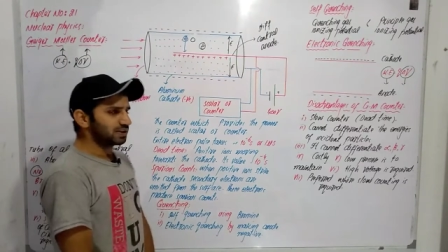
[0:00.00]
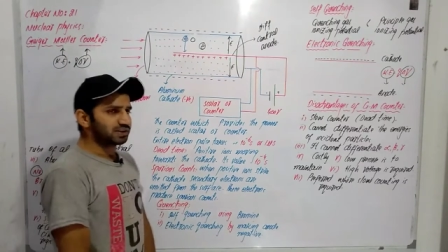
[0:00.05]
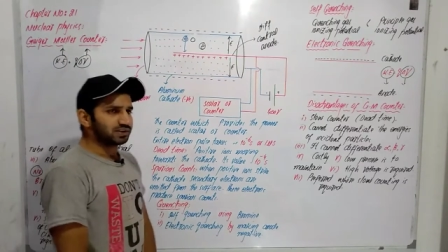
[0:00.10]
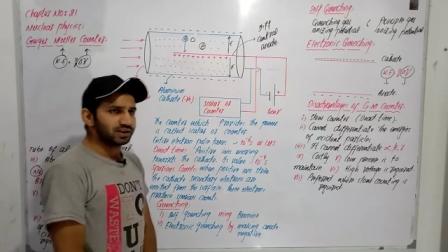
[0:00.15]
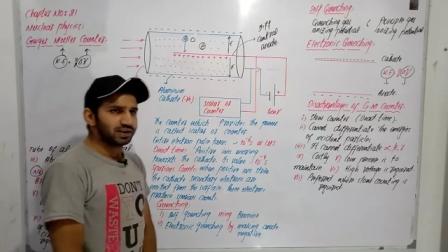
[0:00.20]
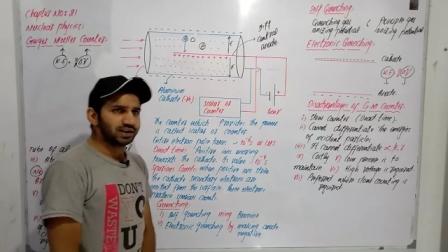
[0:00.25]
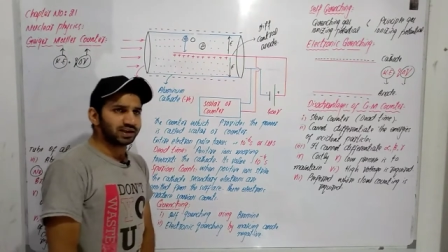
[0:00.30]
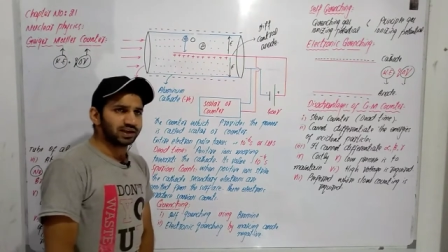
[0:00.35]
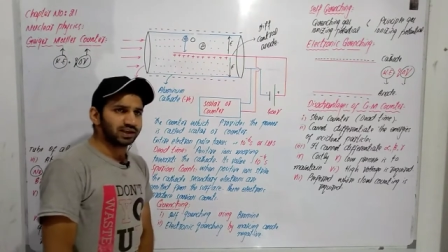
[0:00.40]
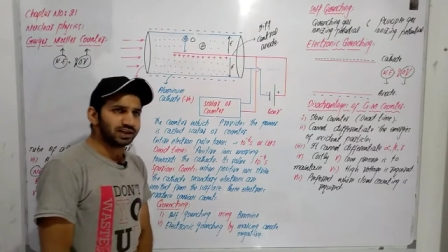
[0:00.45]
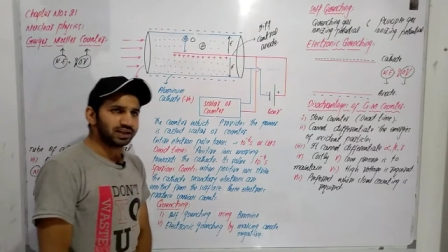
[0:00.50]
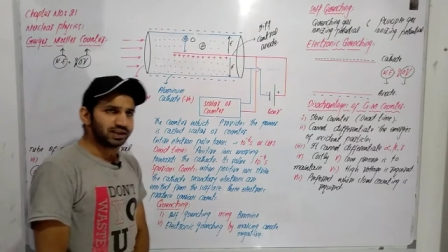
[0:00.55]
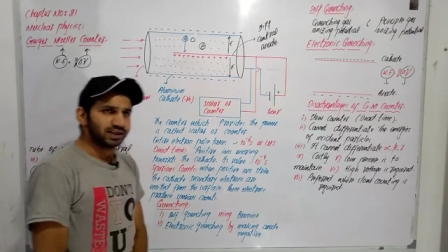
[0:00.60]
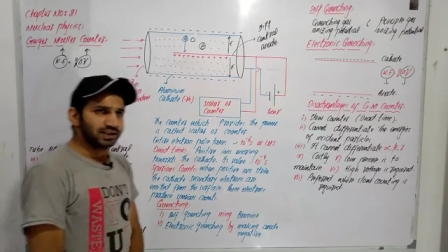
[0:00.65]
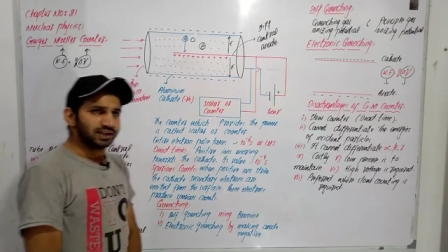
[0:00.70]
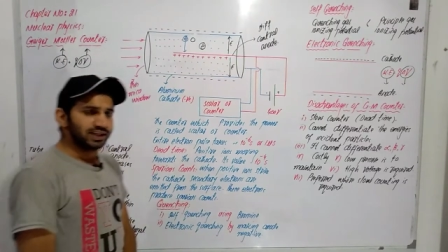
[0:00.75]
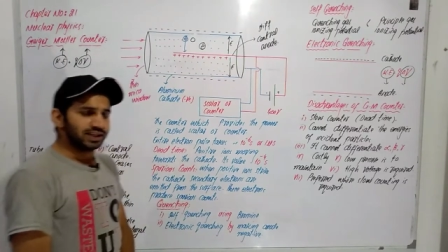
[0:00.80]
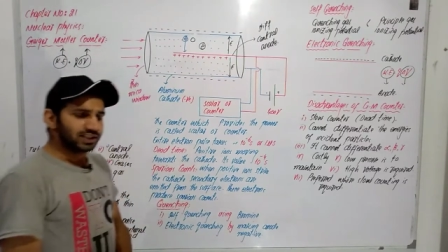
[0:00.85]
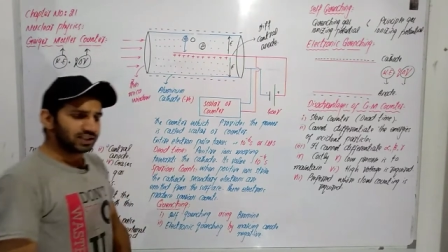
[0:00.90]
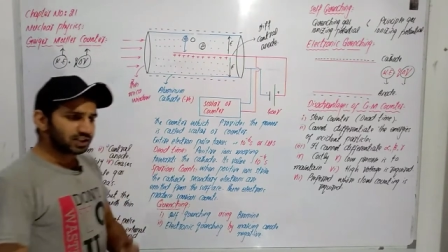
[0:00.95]
बचने के लिए
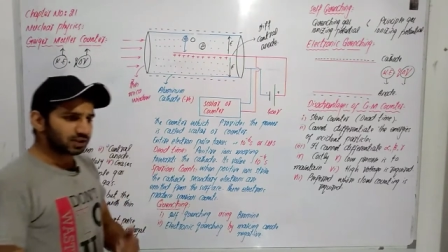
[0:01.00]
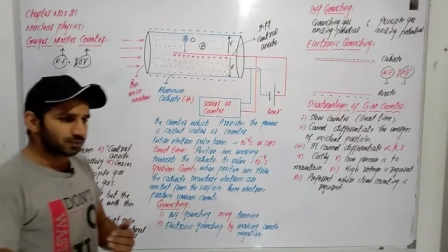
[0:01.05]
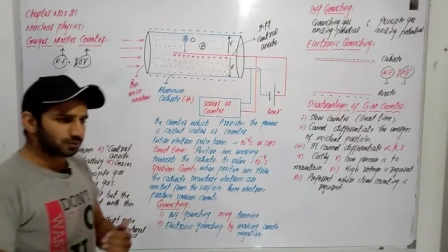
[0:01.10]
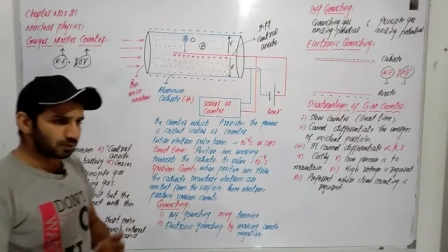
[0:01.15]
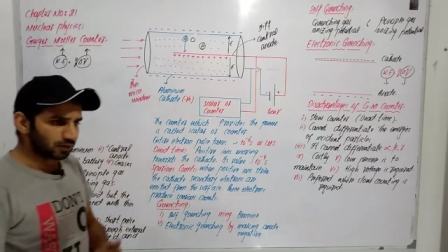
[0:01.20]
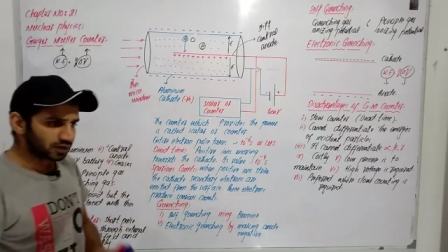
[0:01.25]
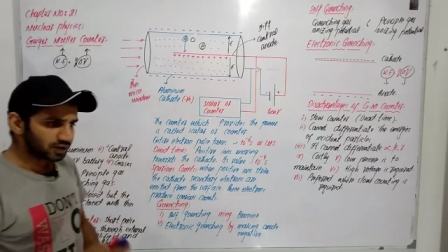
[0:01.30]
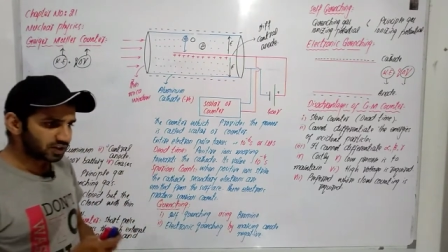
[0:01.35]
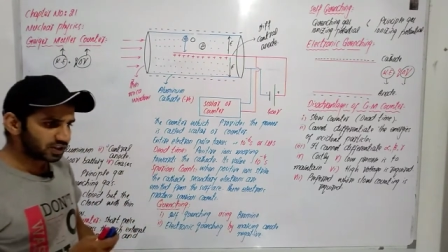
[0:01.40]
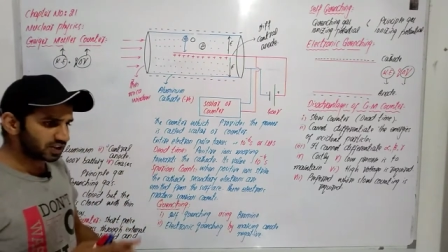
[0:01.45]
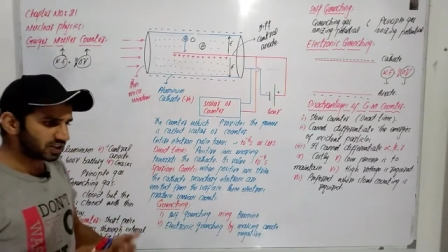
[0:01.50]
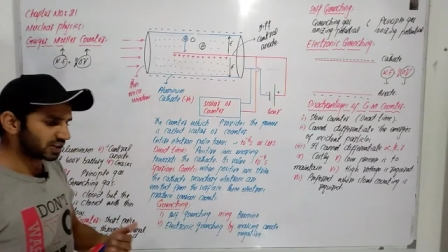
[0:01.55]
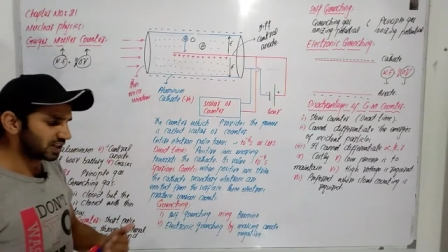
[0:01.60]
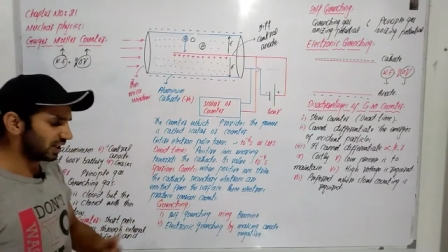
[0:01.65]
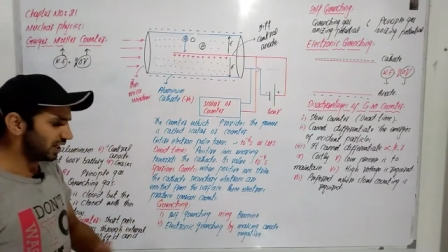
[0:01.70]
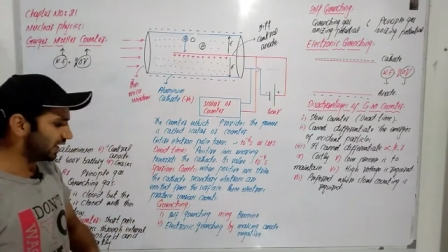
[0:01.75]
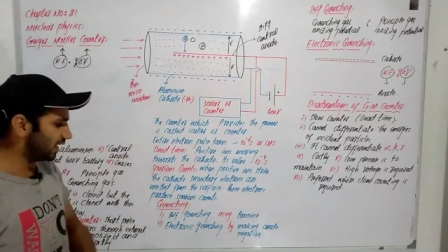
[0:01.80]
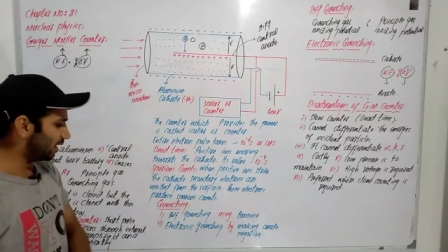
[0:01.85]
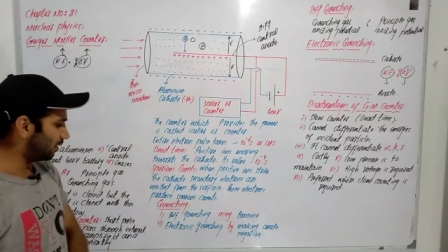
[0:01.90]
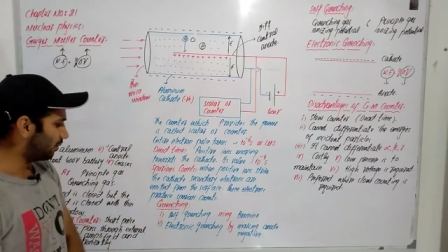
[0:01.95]
या इस प्रोसेस
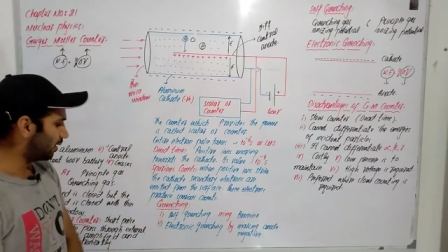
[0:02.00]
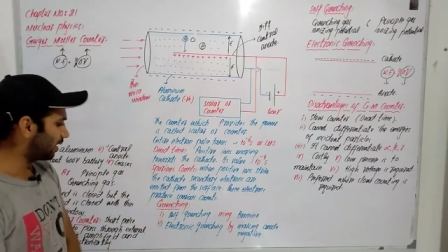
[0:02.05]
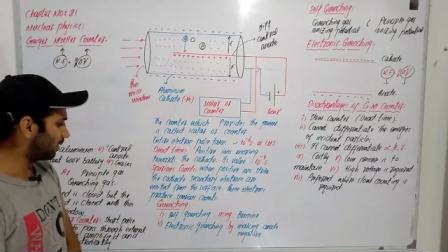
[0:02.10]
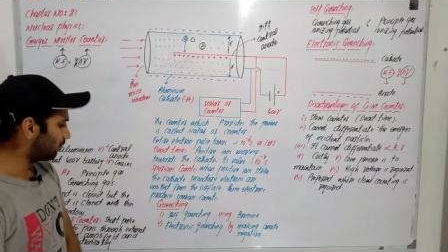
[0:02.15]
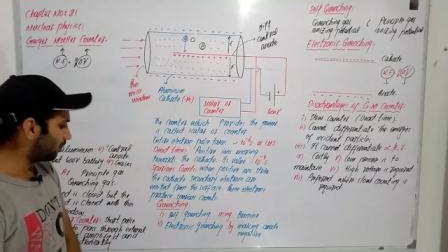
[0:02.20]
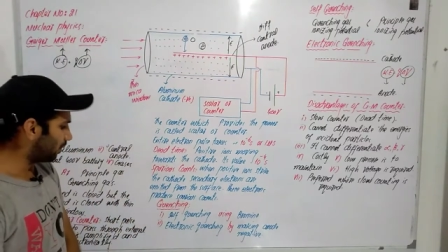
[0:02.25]
के लिए हमारे